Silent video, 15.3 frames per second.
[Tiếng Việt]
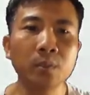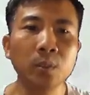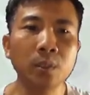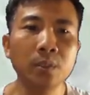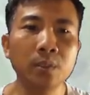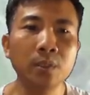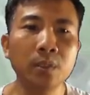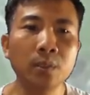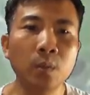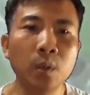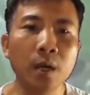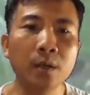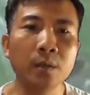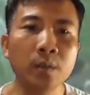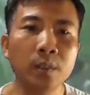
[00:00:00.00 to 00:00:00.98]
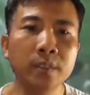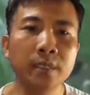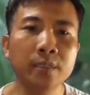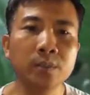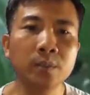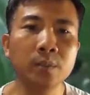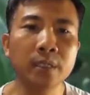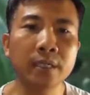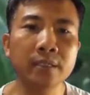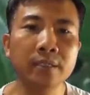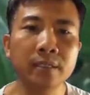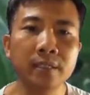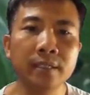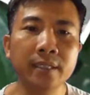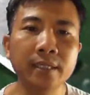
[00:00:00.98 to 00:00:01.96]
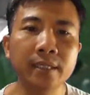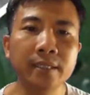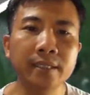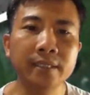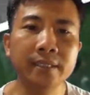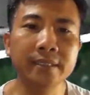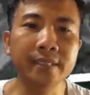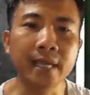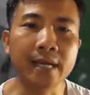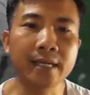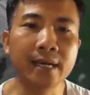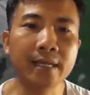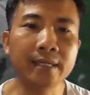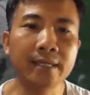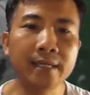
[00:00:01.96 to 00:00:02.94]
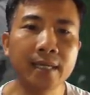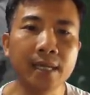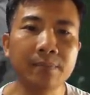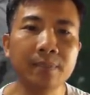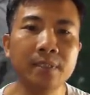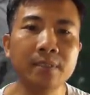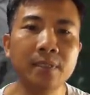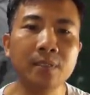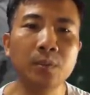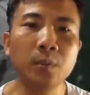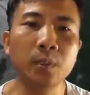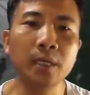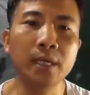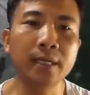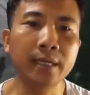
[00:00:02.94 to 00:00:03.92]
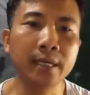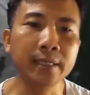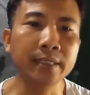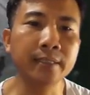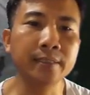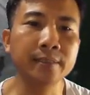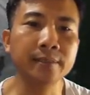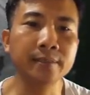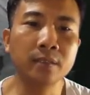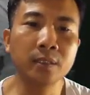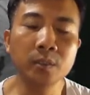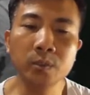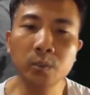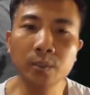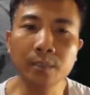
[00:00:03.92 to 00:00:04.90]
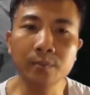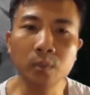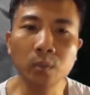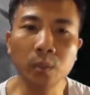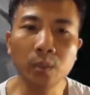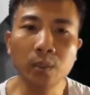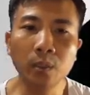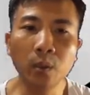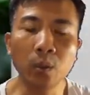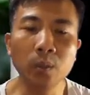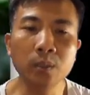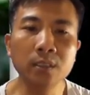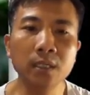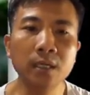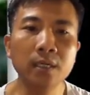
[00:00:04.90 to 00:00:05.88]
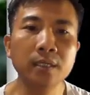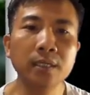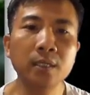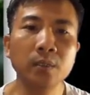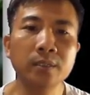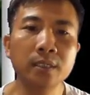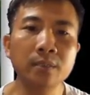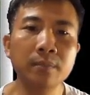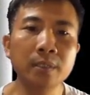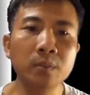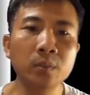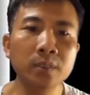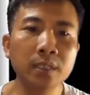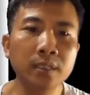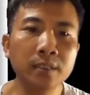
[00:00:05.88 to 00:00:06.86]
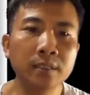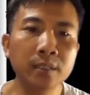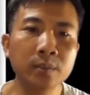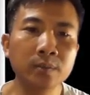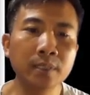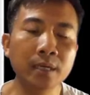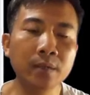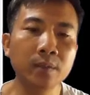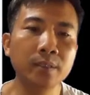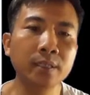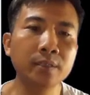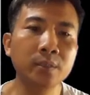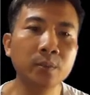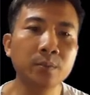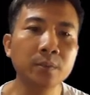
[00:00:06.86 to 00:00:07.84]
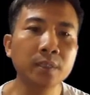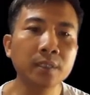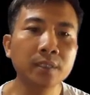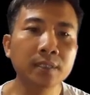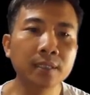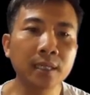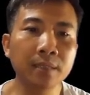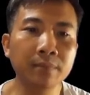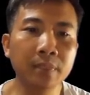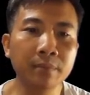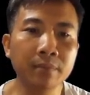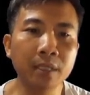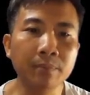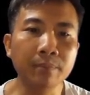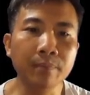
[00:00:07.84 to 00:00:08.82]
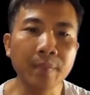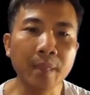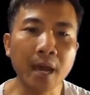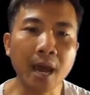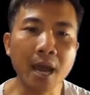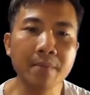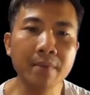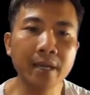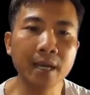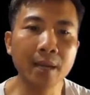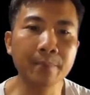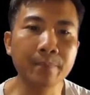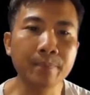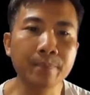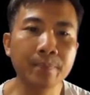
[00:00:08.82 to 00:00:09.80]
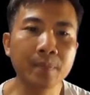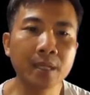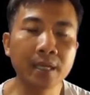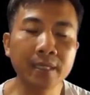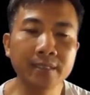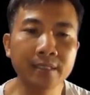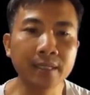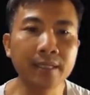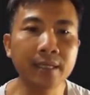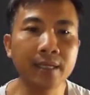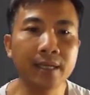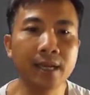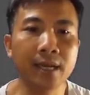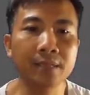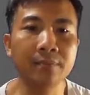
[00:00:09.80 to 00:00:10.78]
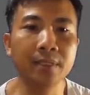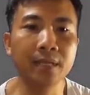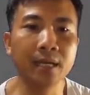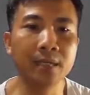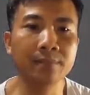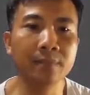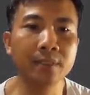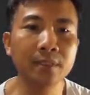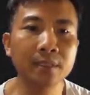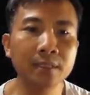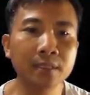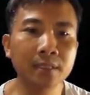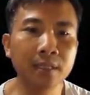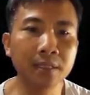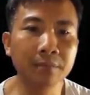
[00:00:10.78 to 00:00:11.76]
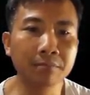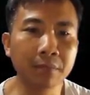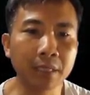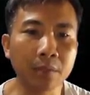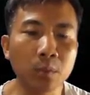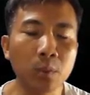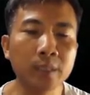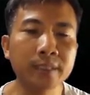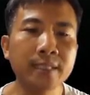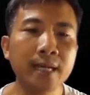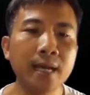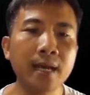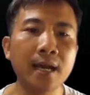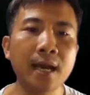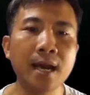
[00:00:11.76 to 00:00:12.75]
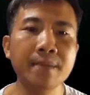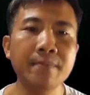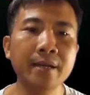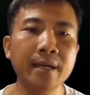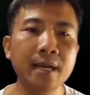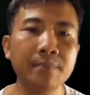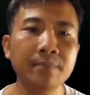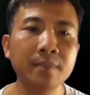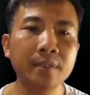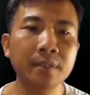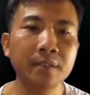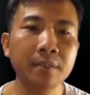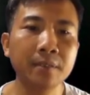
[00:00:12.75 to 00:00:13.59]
nước uống hoặc có thể dùng cây tươi để giả nát ép lấy nước uống hàng ngày nếu dùng làm thuốc hỗ trợ điều trị bệnh ung thư thì chúng ta có thể dùng cây bìm bịp 20 gram cây xà đen 20 gram cây bạch hoa xà 20 gram